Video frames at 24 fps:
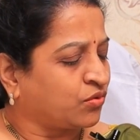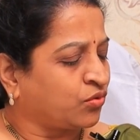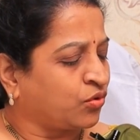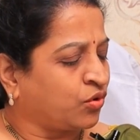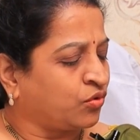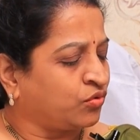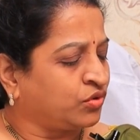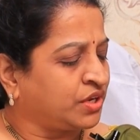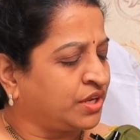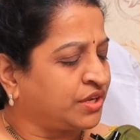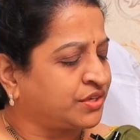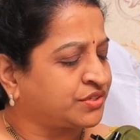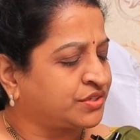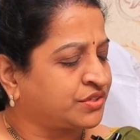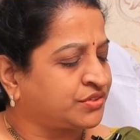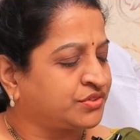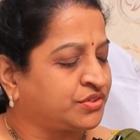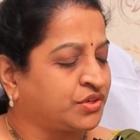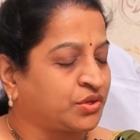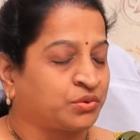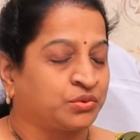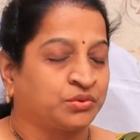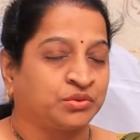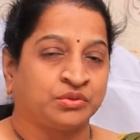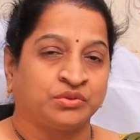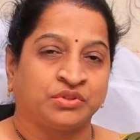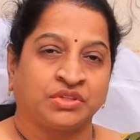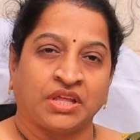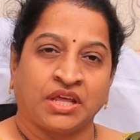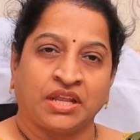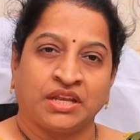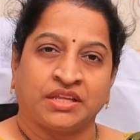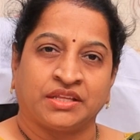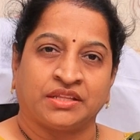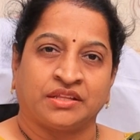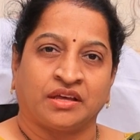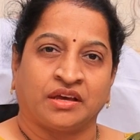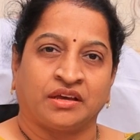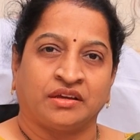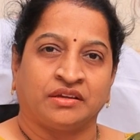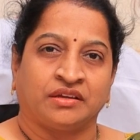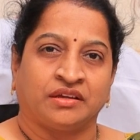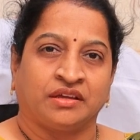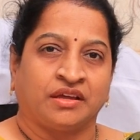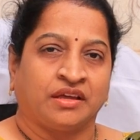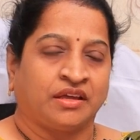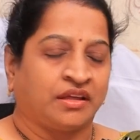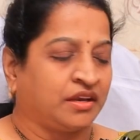ఓవులేషన్ జరుగుతుందా లేదా
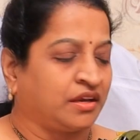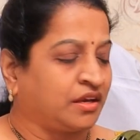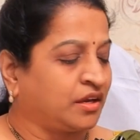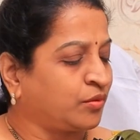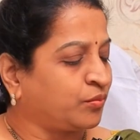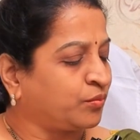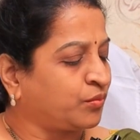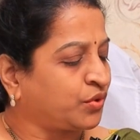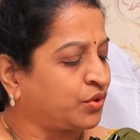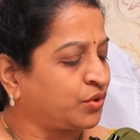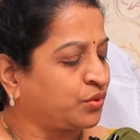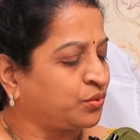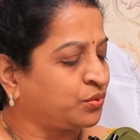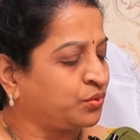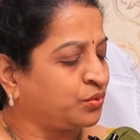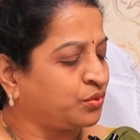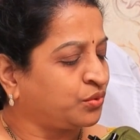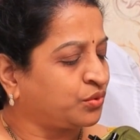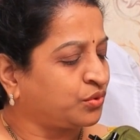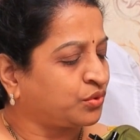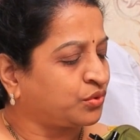నెంబర్ టూ